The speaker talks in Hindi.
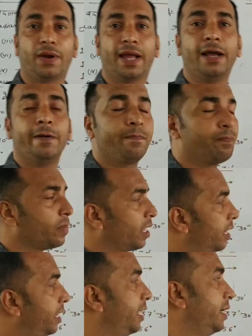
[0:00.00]
हो गया
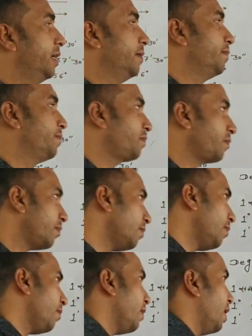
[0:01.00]
रेडियन
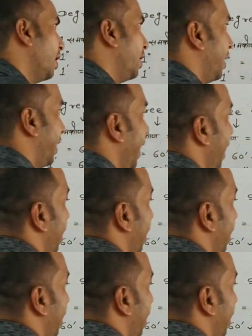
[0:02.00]
ठीक है